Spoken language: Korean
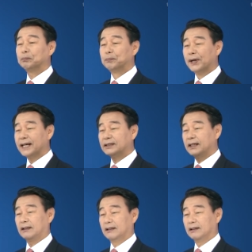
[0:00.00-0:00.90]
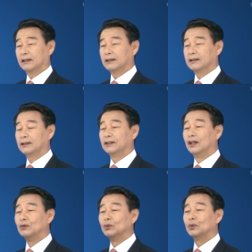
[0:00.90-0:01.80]
브렉시트, 즉
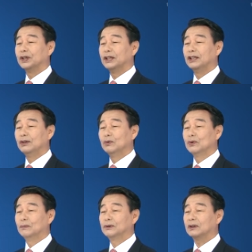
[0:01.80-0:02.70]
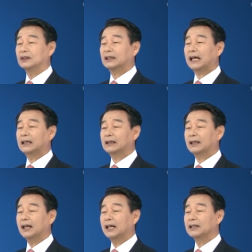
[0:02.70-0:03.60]
영국이 EU로부터
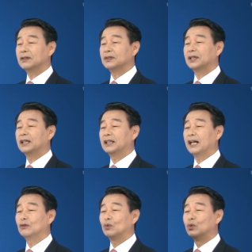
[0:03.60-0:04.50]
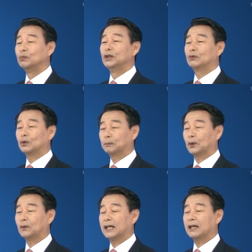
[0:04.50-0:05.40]
탈퇴한 것에 대한 국민
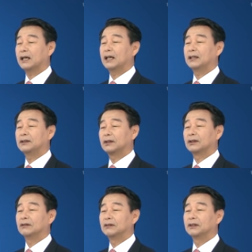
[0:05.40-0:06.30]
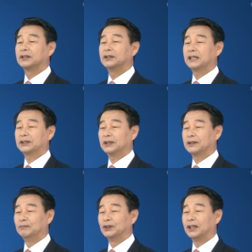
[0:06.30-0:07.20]
투표가 아, 있었던 걸 기억하실
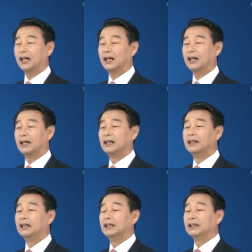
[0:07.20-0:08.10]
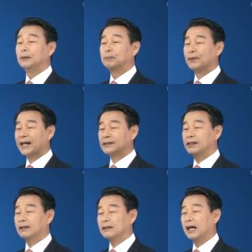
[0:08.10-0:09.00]
겁니다. 이
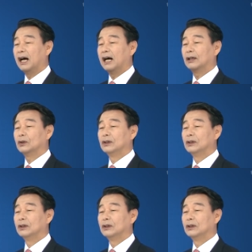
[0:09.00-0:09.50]
브렉시트가